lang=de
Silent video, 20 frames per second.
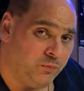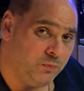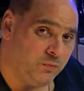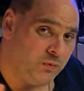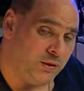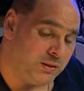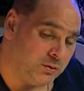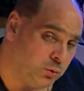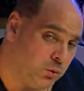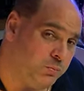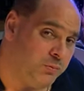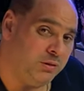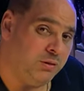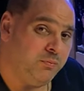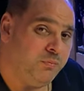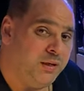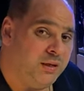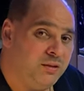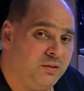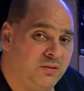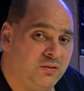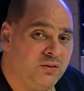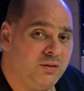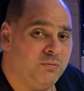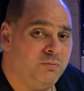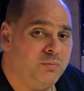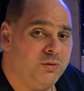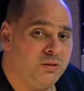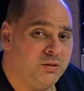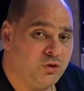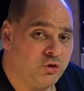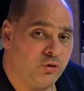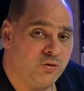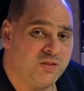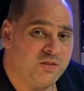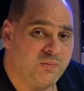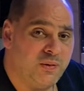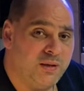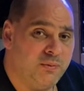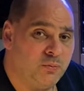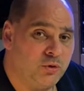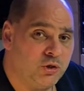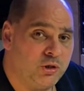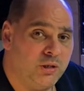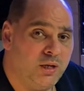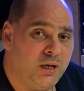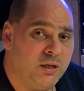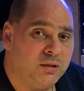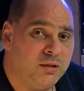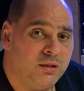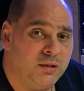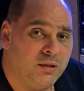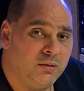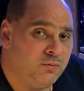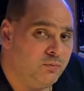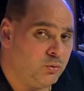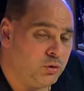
weil drüben im Becken sind mir schon zwei Muscheln eingegangen,